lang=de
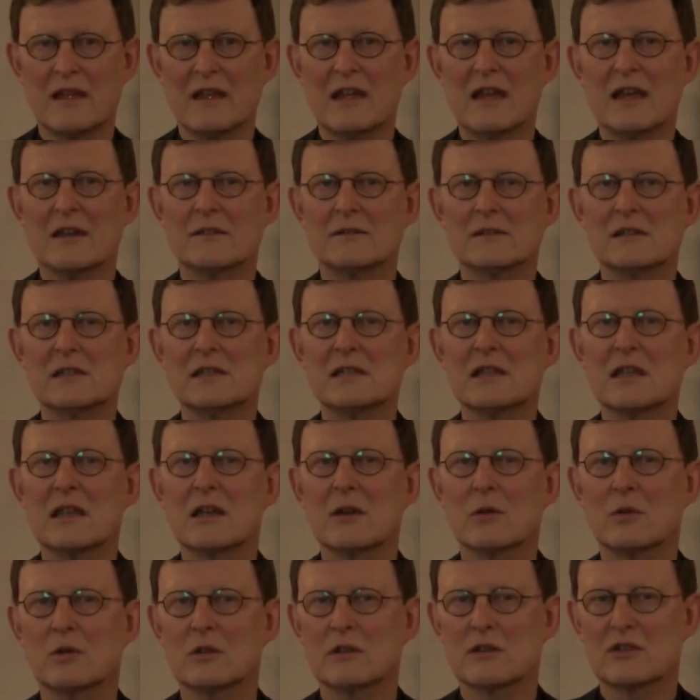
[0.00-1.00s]
Er will
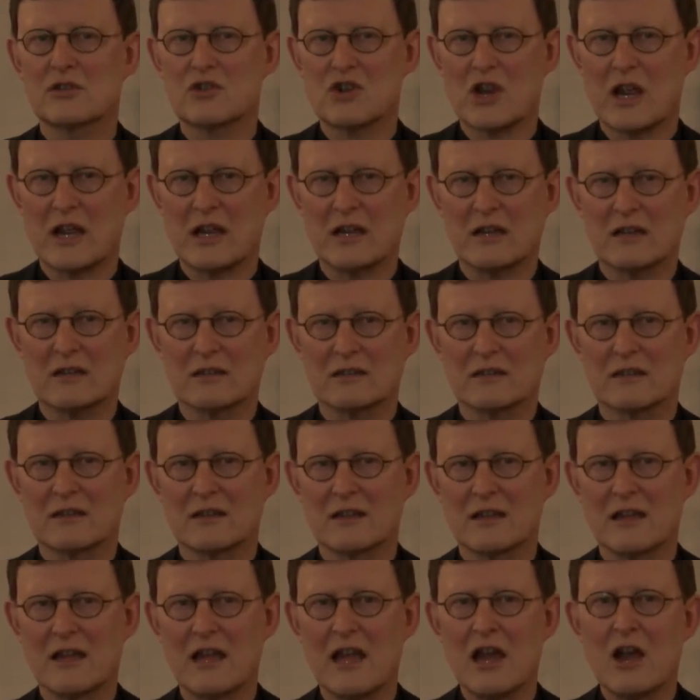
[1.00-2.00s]
sich uns schenken.
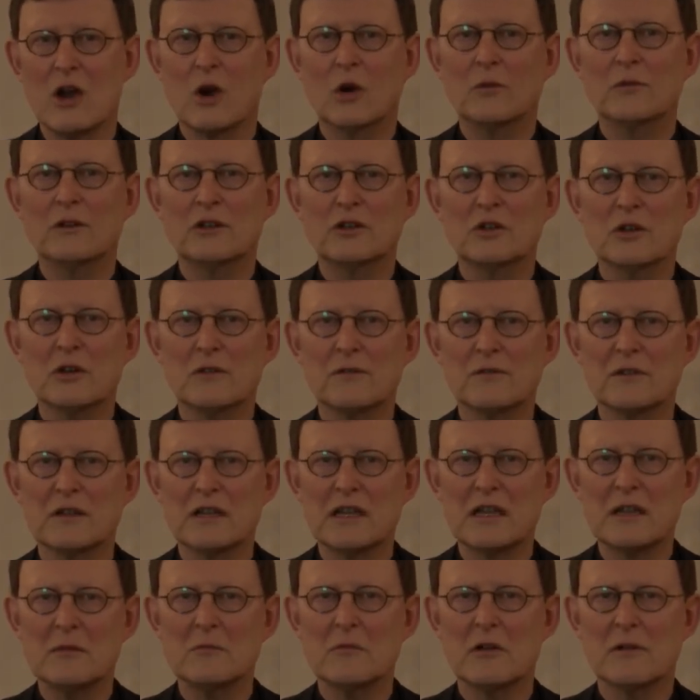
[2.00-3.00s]
Und wir
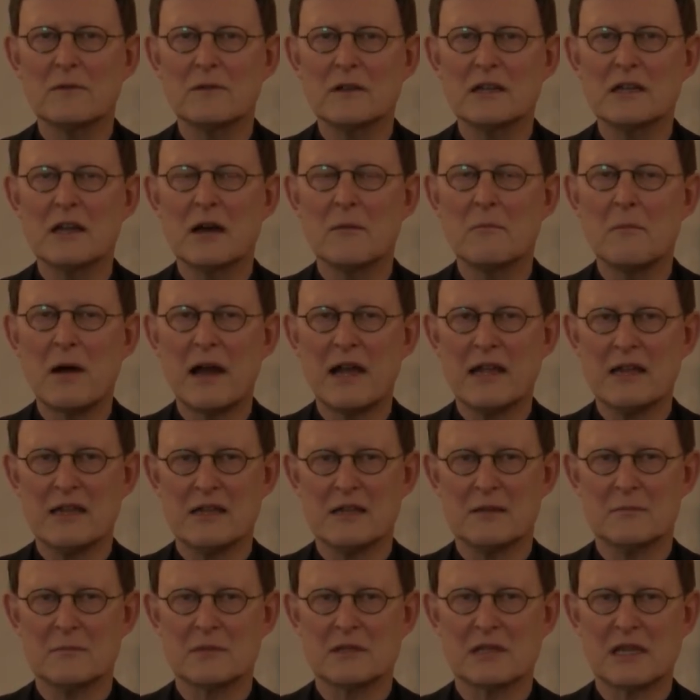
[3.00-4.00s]
dürfen immer wieder bei
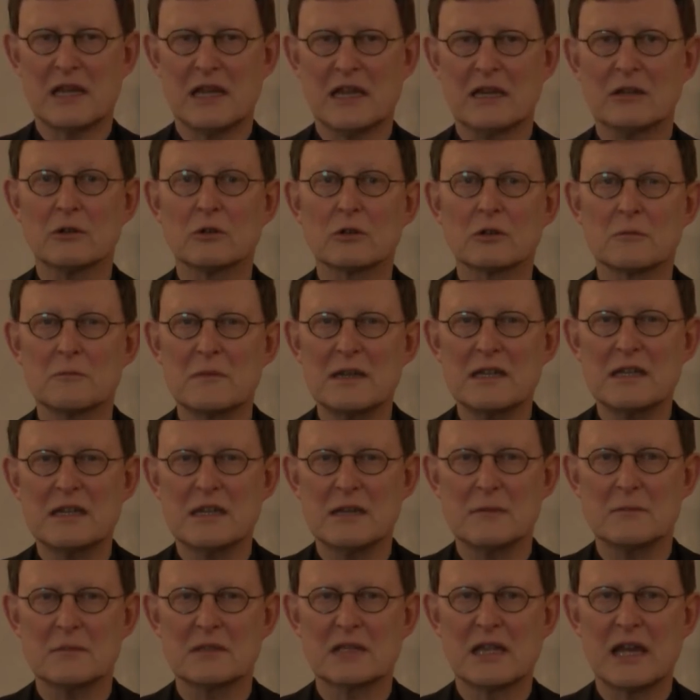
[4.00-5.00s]
ihm sein und mit
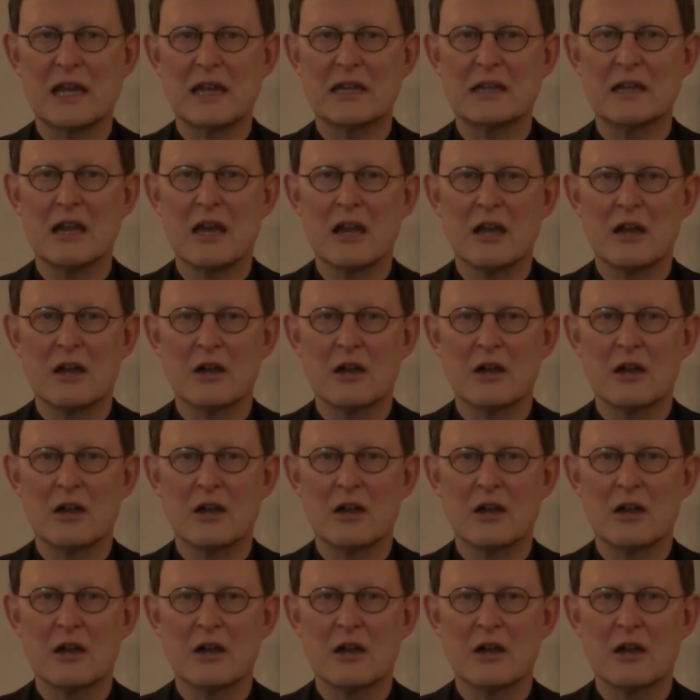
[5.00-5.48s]
ihm sein.